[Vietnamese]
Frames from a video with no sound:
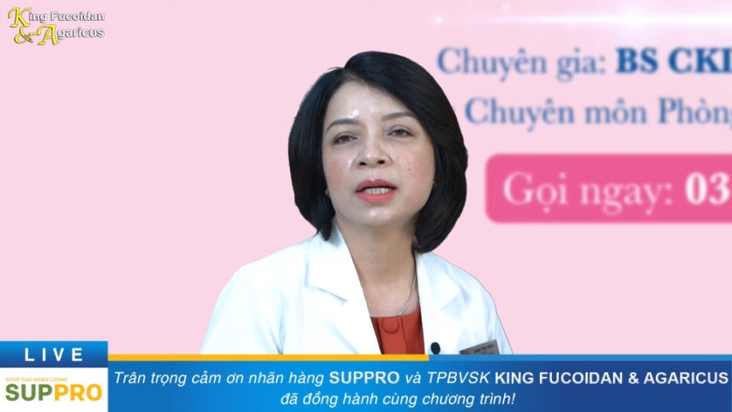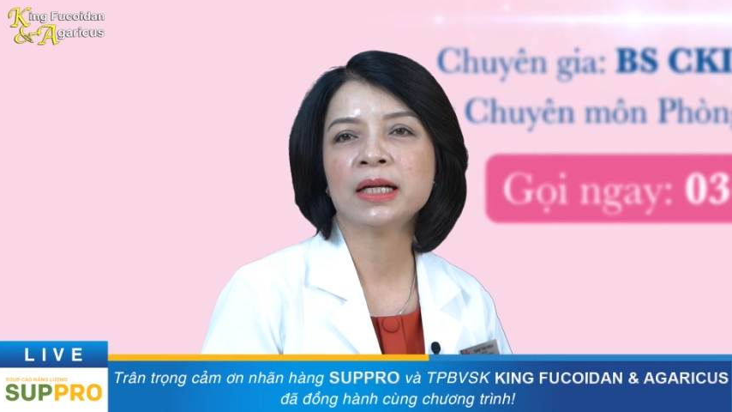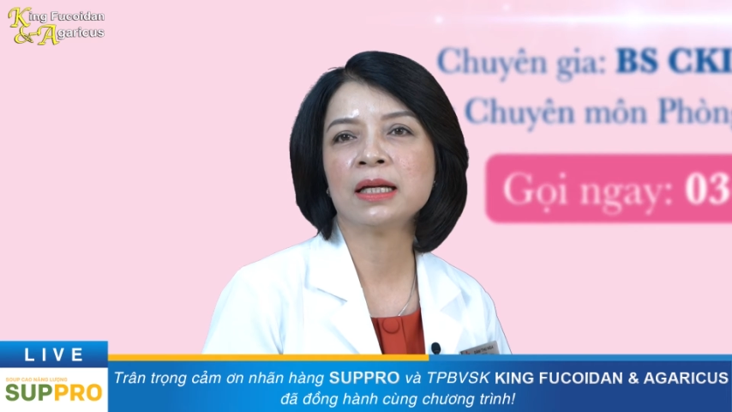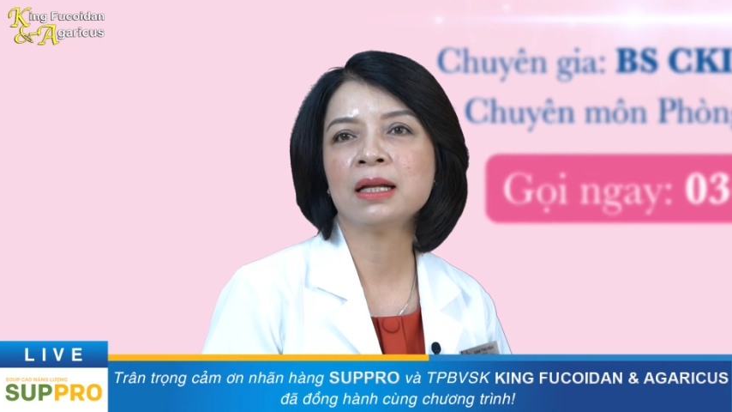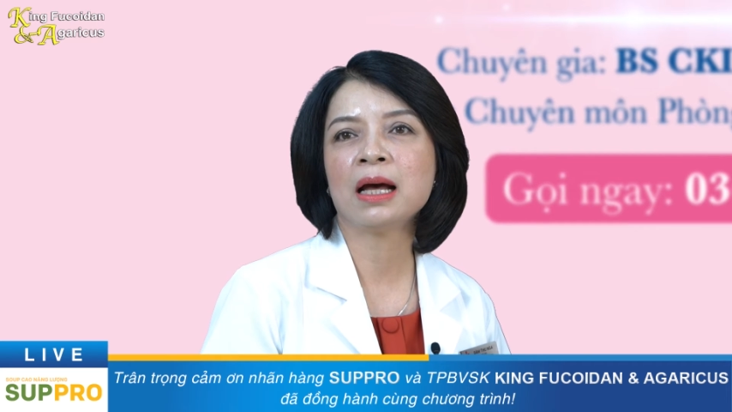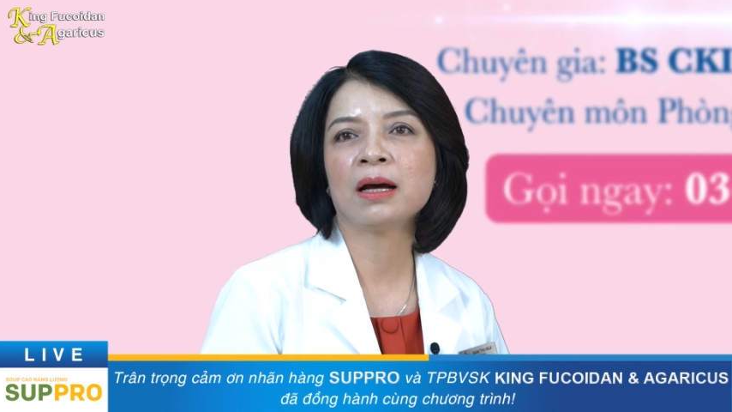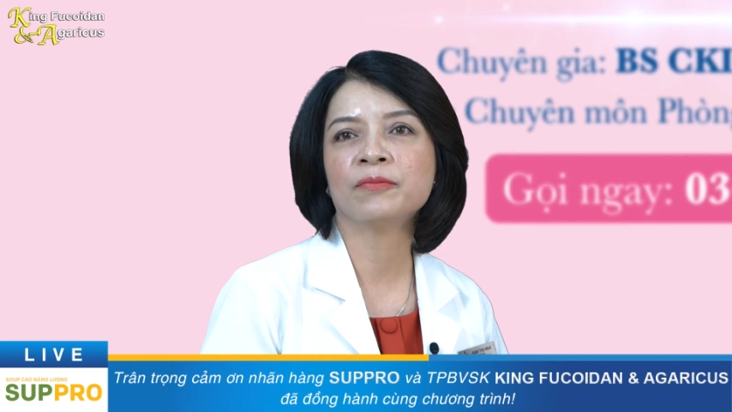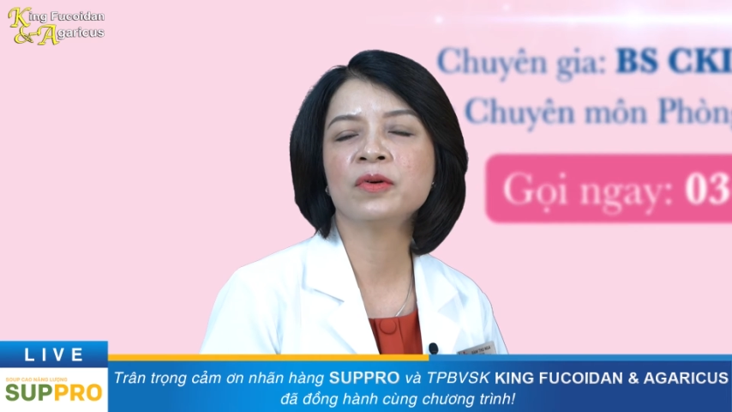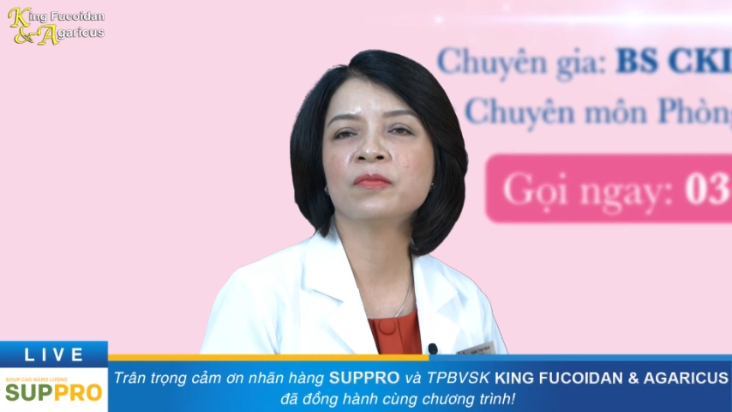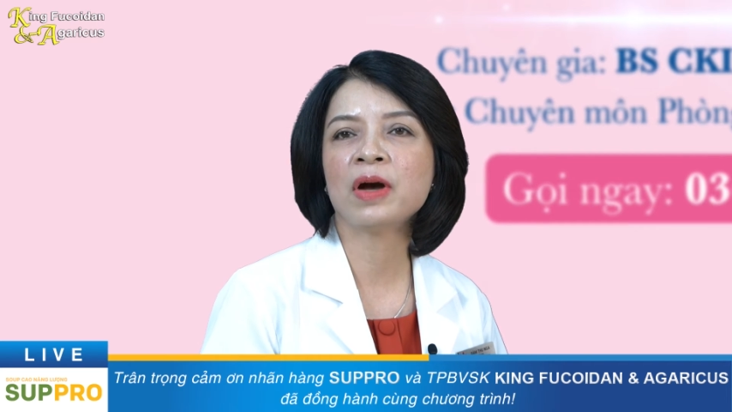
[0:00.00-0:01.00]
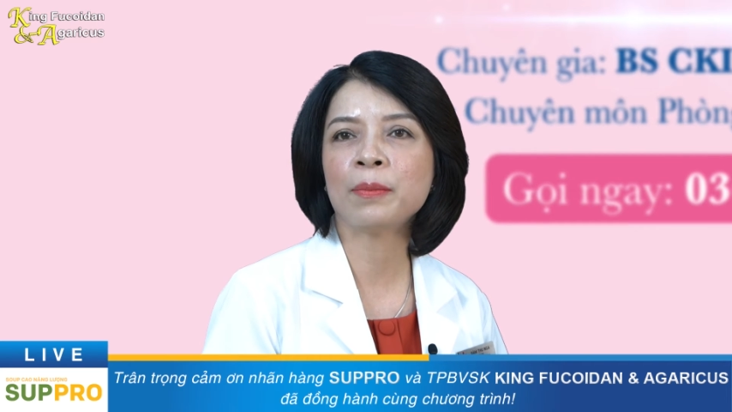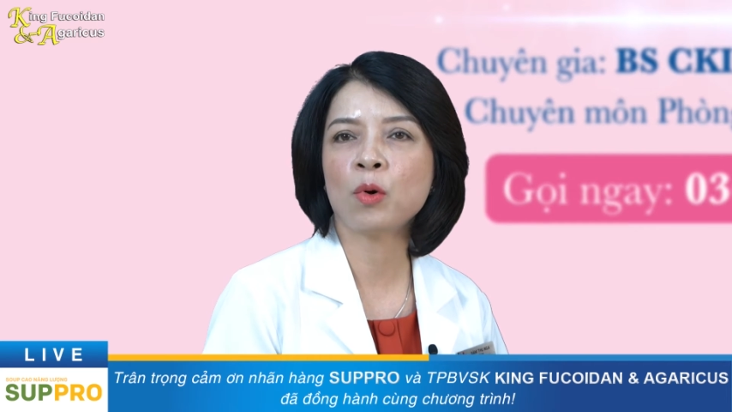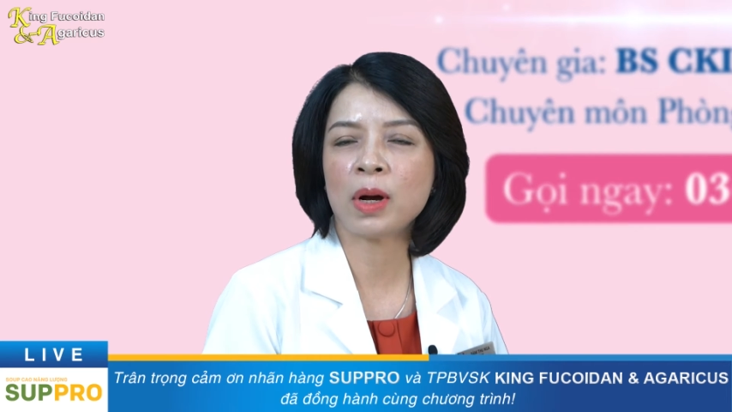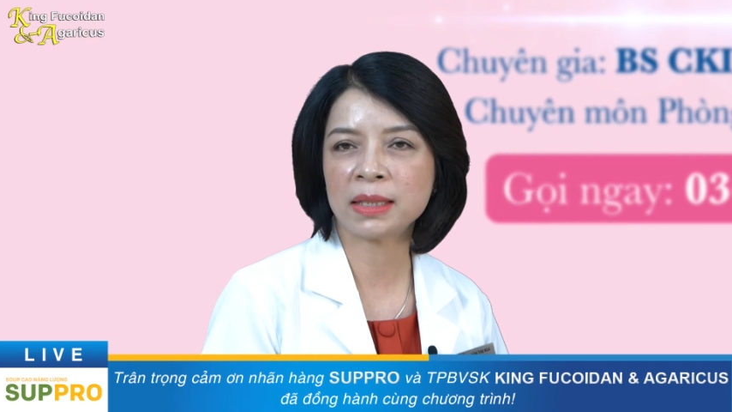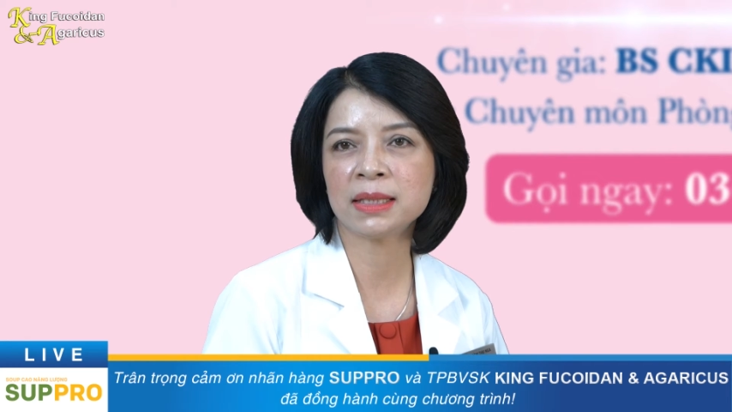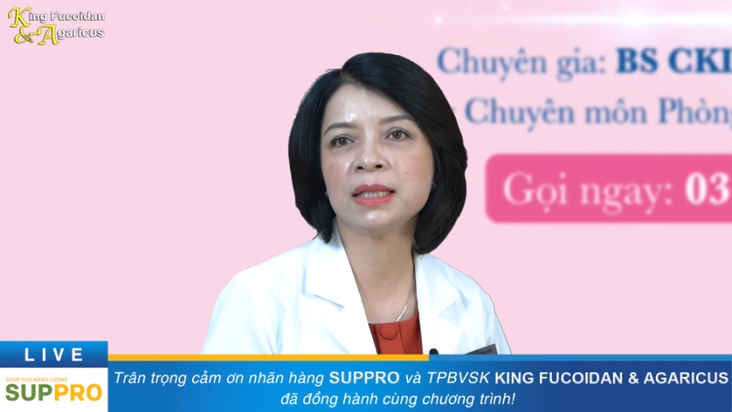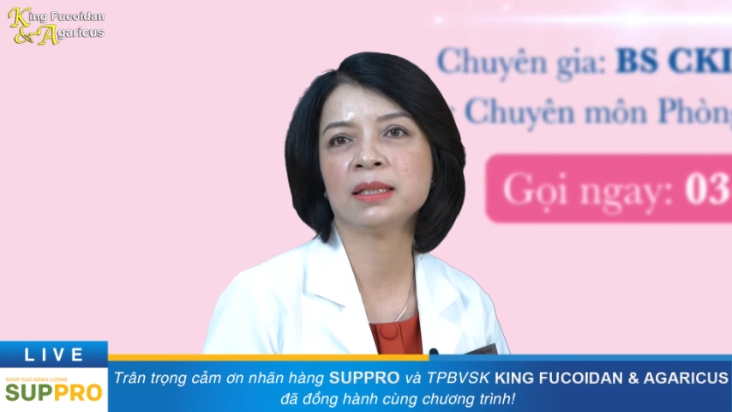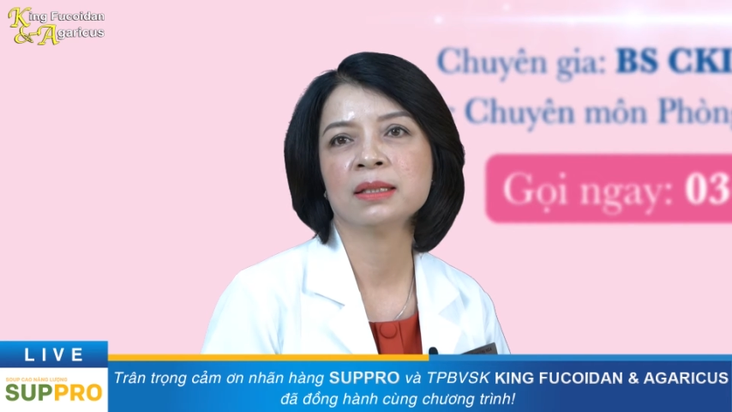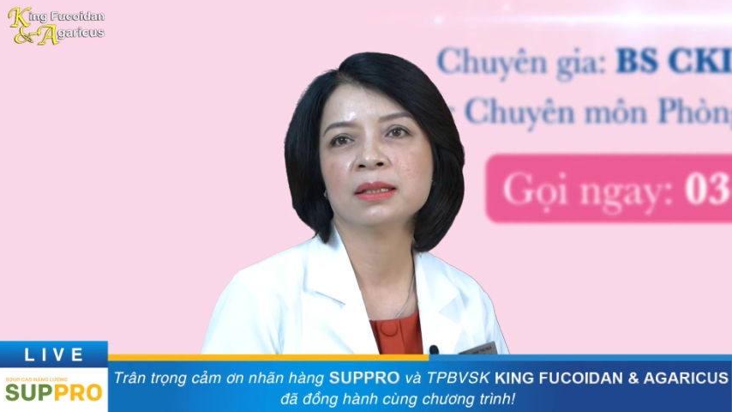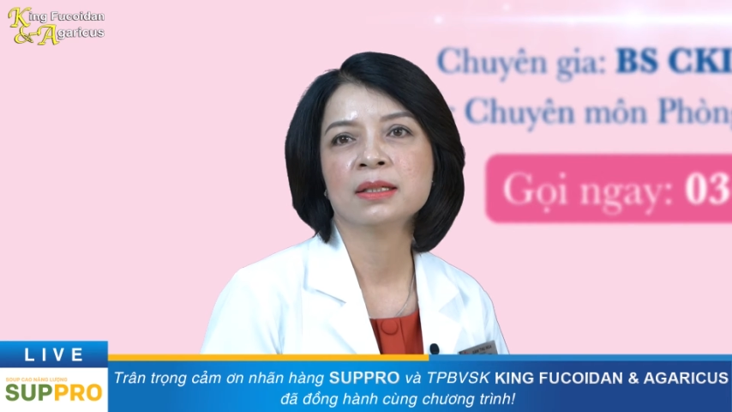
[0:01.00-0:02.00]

Đấy là phương pháp hóa trị,